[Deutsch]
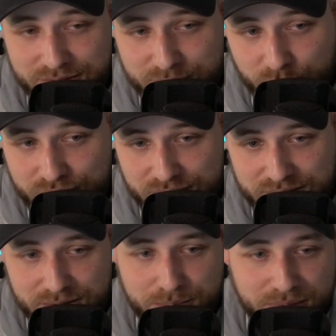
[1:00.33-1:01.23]
es lohnt
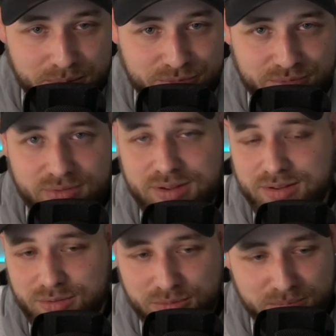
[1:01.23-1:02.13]
sich. Pimpf
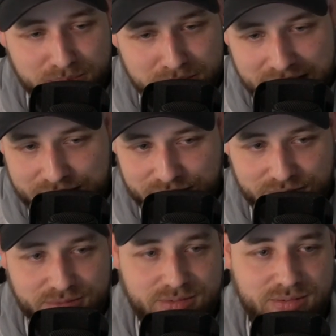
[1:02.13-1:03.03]
und
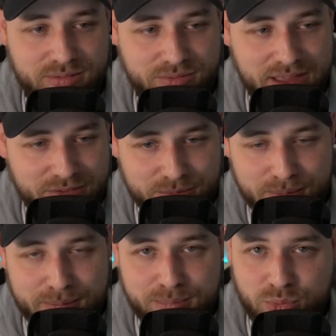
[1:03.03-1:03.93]
Maxis das erste
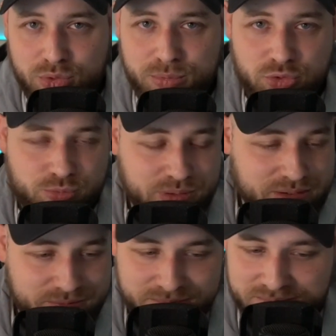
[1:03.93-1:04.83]
Mal beim Pokémon
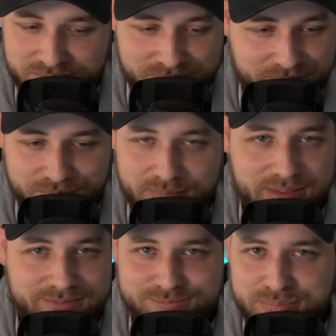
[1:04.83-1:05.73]
spielen.
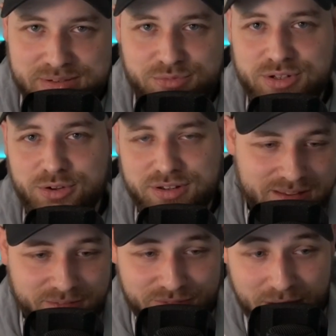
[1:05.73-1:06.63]
Bild für die Götter.
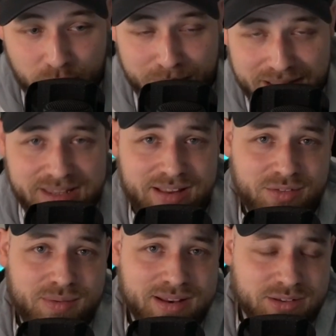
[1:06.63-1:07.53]
Warum mache ich einen
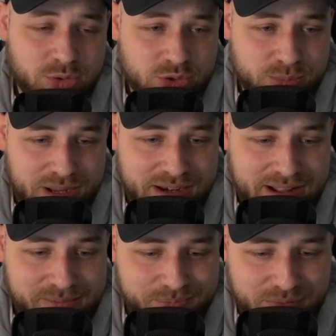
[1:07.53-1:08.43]
zweiten
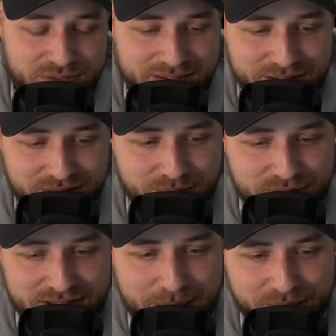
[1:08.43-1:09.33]
YouTube-Kanal? Das hat ganz einfach
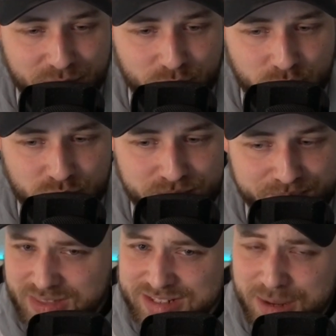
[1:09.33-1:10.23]
damit zu tun,
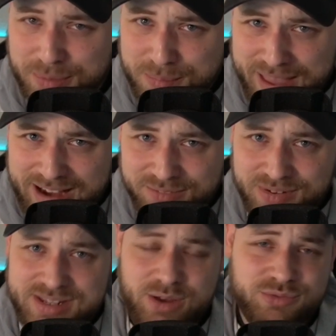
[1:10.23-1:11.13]
ich habe gemerkt, wenn
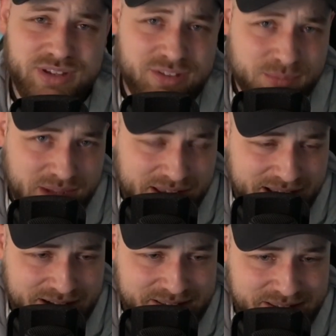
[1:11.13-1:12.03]
ich auf diesem
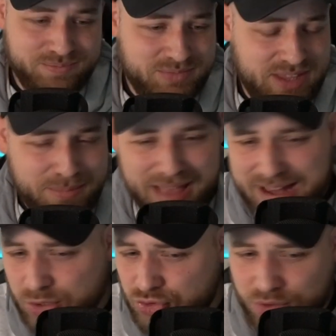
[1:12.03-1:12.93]
Kanal hier
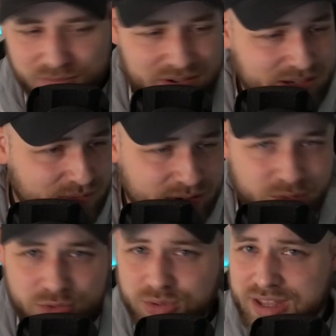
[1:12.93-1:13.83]
thematisch irgendwie die
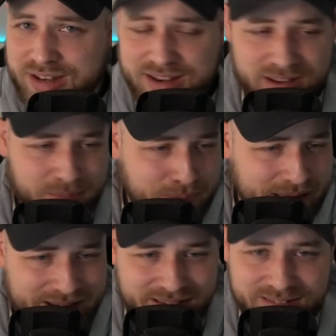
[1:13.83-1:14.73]
Videos durcheinander
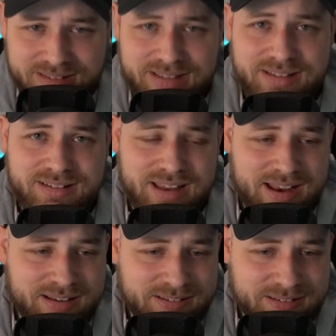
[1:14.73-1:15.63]
baller,
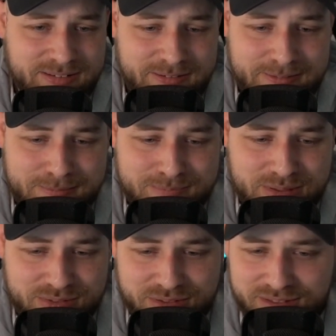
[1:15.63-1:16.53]
dann ähm,
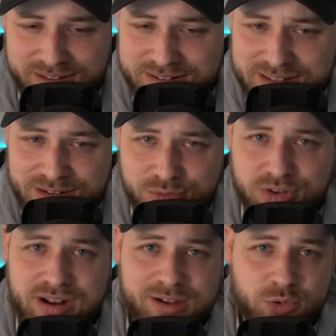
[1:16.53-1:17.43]
ist das irritierend für
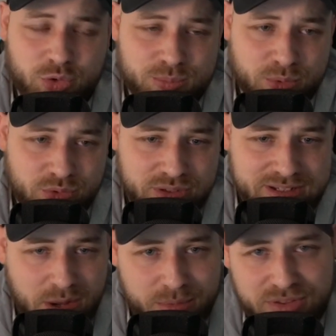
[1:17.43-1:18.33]
den Algorithmus. Und ich
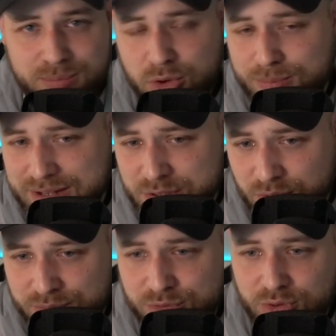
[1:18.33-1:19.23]
glaube, es gibt auch manche
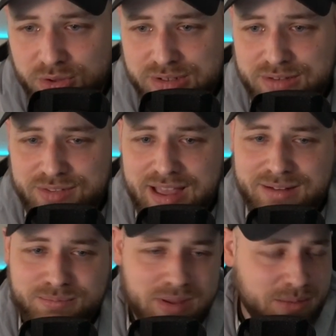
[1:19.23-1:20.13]
Leute von euch, die
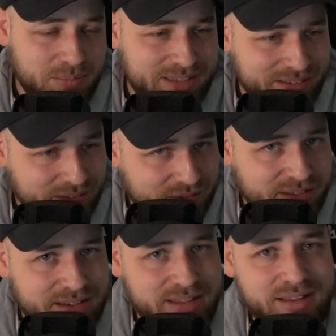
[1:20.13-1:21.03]
sagen, mich
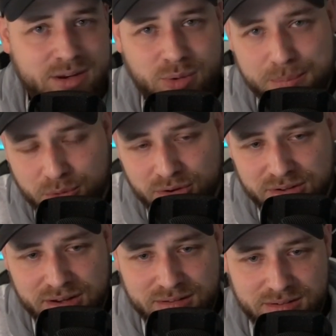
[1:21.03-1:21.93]
interessiert eher der
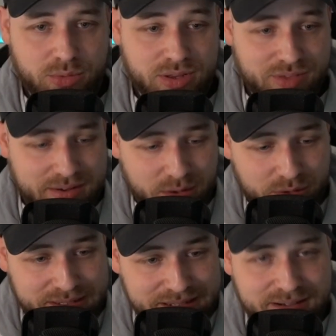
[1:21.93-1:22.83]
Rap-Content. Und da seid ihr auch
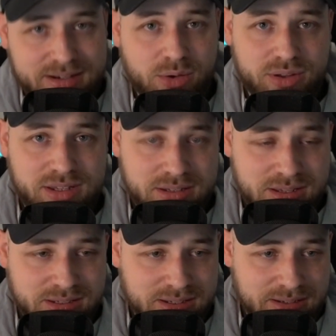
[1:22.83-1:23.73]
hier genau richtig.